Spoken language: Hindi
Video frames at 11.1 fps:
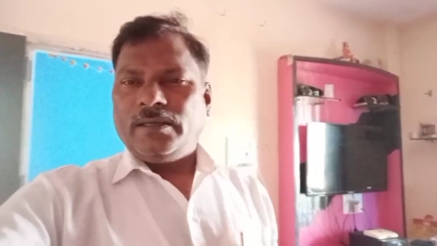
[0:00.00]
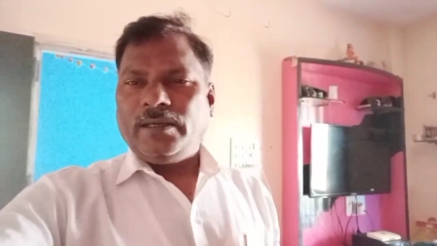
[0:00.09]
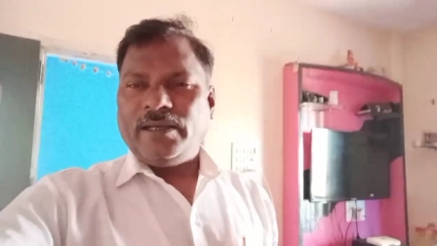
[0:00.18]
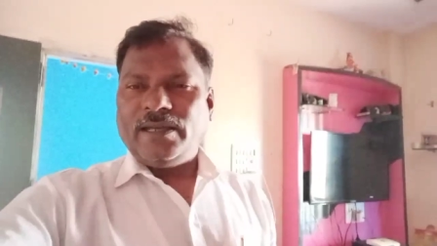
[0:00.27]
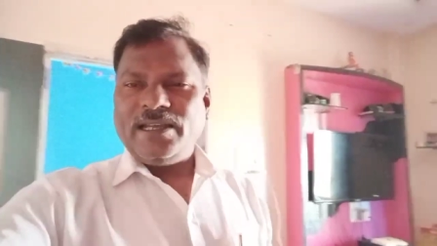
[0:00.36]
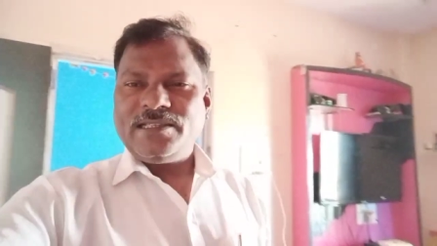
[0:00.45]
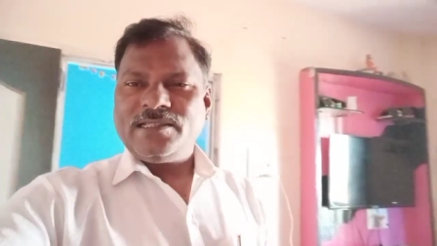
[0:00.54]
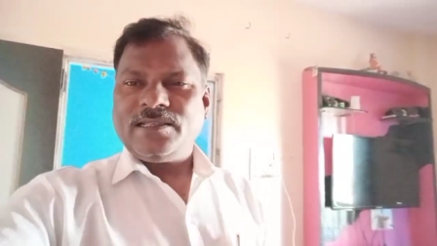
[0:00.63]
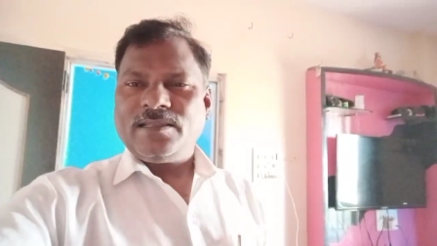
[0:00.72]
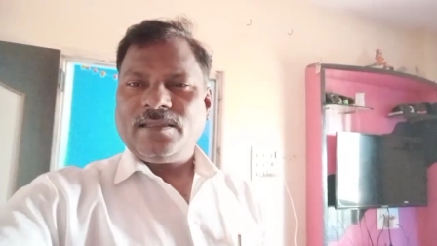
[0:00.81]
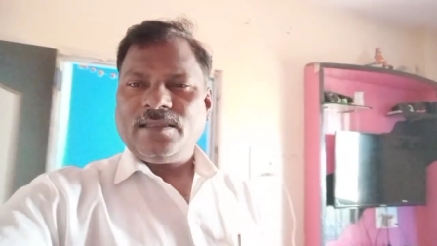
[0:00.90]
हे गाइस
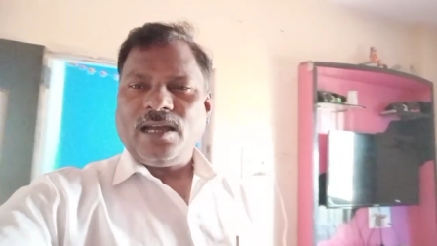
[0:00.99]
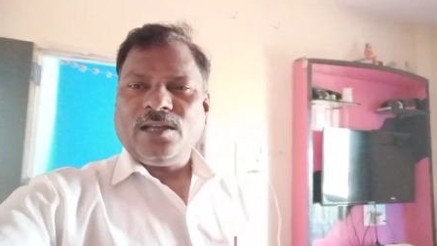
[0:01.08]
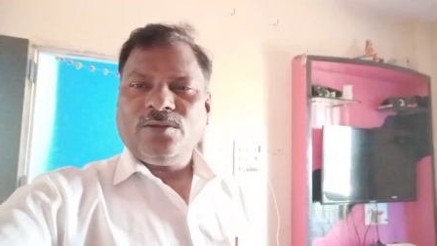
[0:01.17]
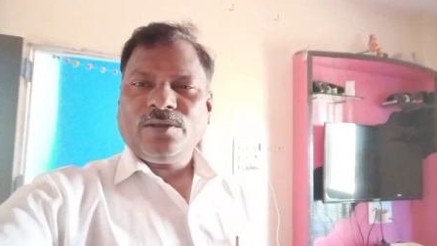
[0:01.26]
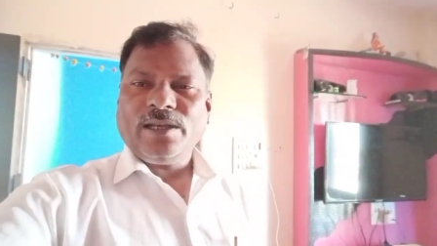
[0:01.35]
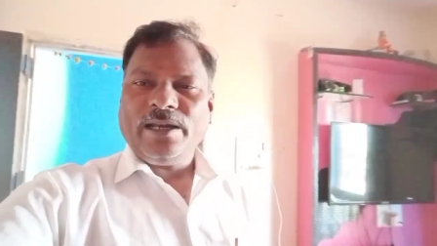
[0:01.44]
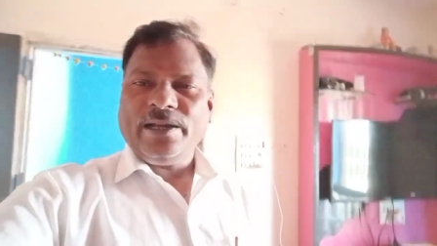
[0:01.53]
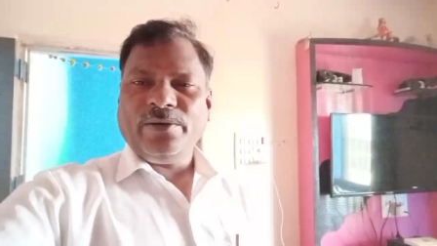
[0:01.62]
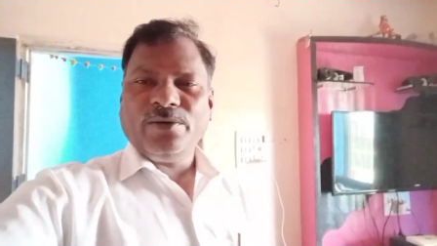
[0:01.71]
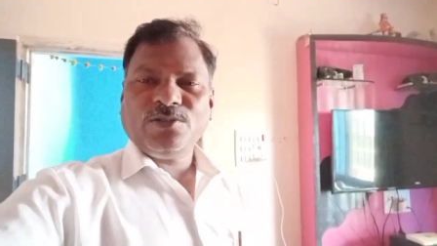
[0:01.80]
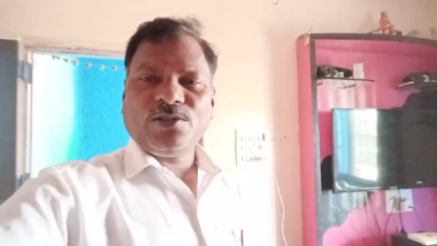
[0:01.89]
नहा धो के
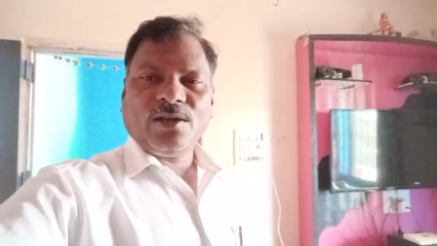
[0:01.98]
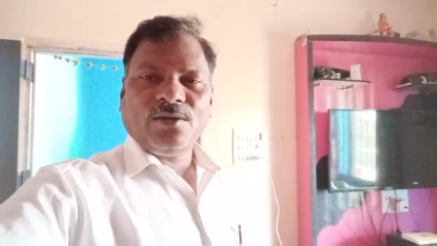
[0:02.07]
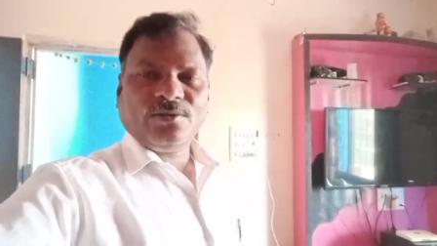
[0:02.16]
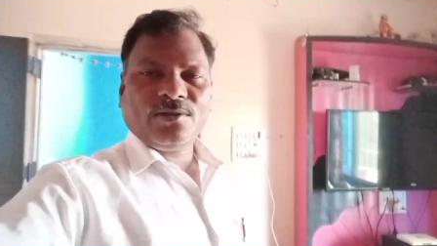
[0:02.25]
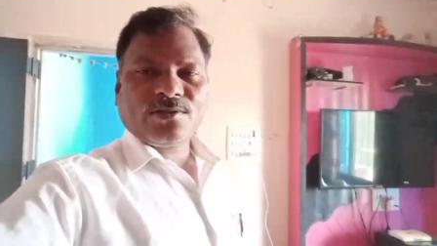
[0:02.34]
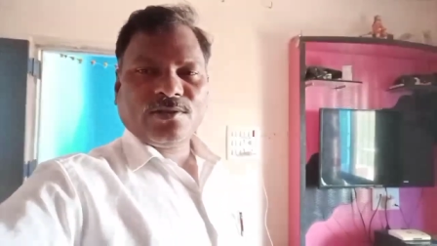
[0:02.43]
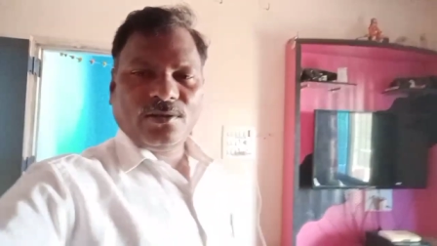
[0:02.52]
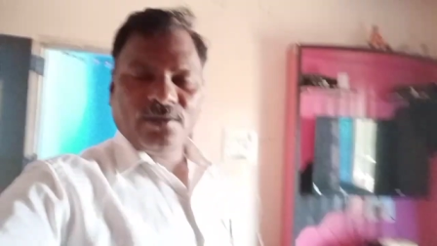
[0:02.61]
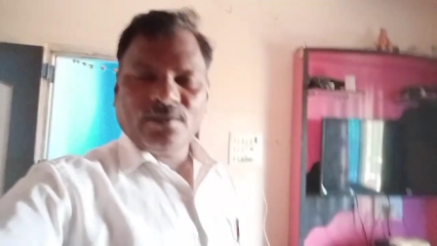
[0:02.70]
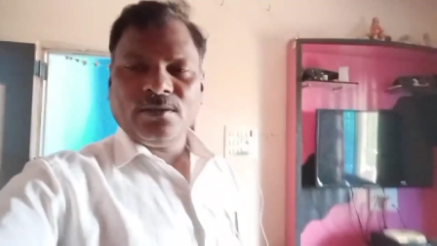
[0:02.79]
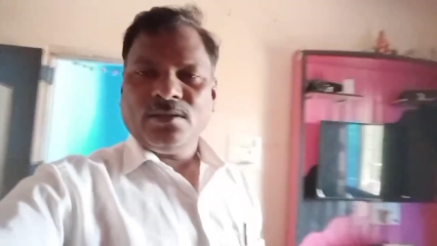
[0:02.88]
रेडी हो चुका हूँ दोस्तों
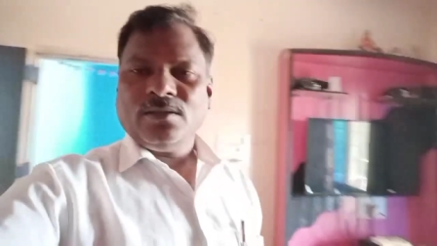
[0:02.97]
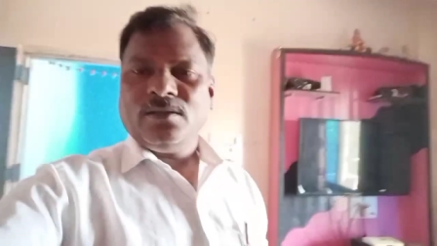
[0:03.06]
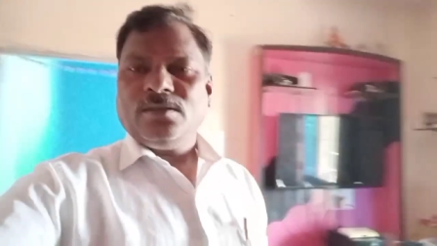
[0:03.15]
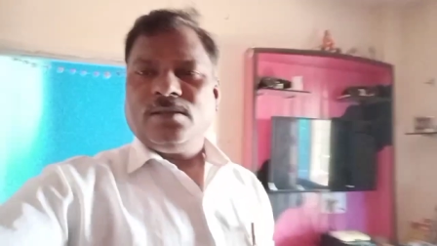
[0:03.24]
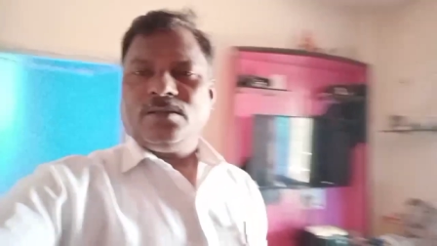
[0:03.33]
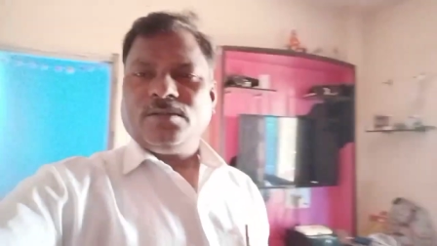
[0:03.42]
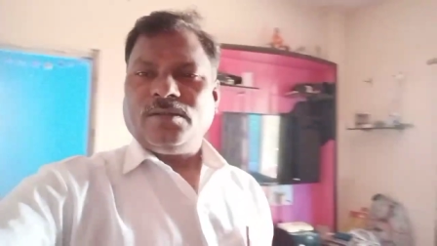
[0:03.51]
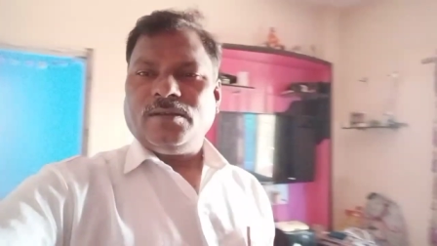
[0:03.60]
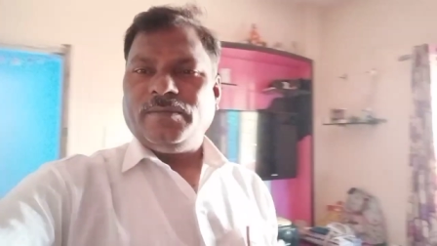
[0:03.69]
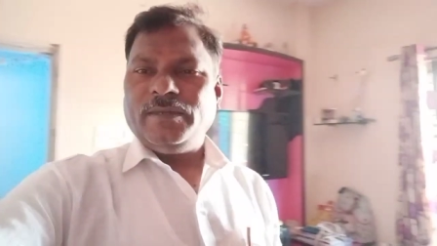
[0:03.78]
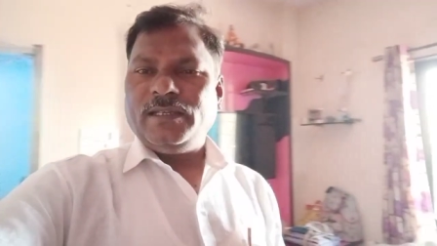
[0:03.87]
तो
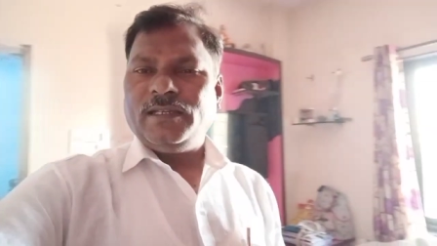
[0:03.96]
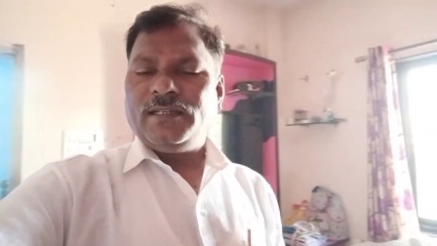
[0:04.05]
अभी